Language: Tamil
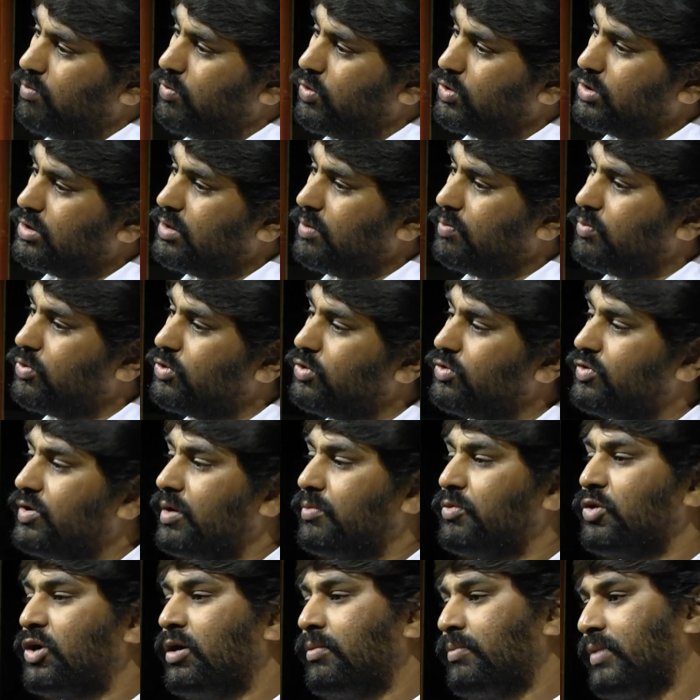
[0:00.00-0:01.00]
மொத்த பொது
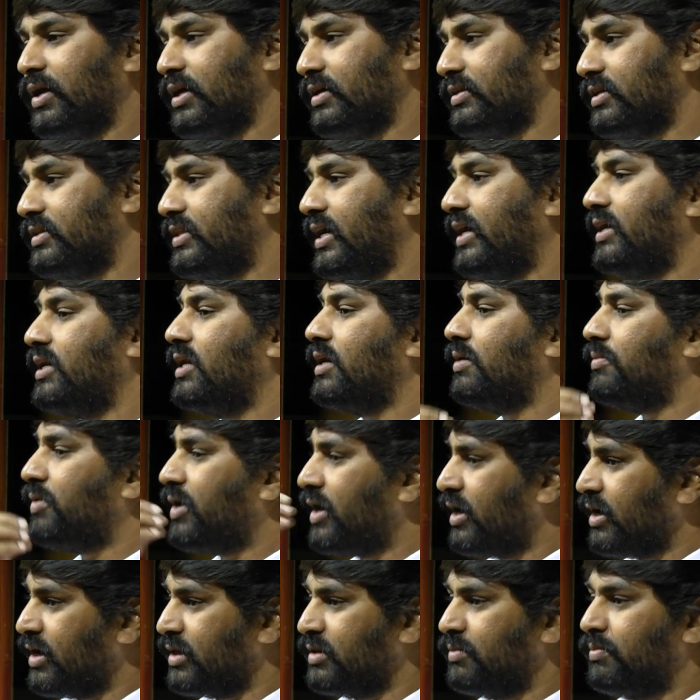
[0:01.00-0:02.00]
சமூகம் அல்லது
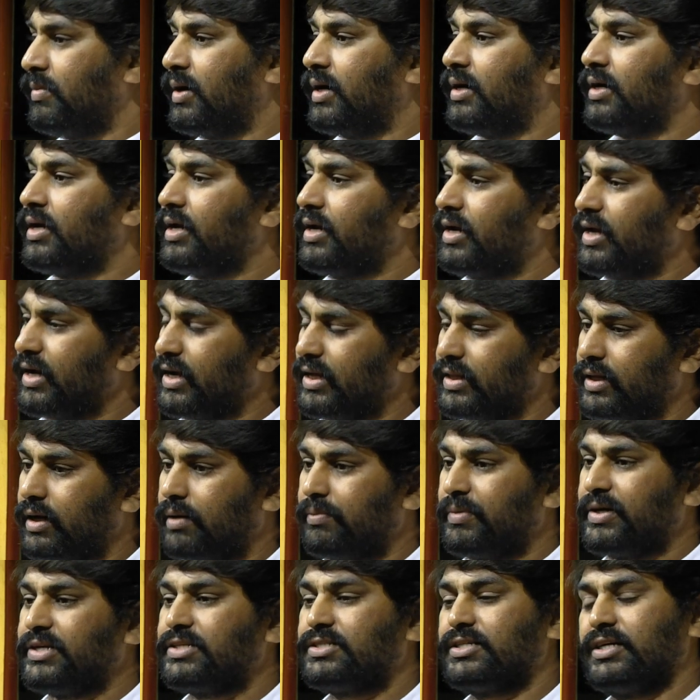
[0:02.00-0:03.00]
தனிநபர் அல்லது மன்னன் அல்லது
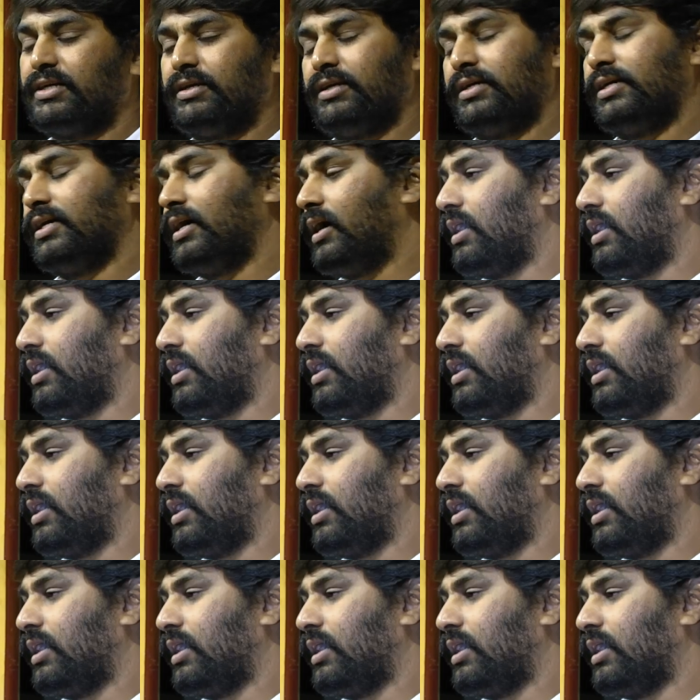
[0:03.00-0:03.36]
அமைச்சன்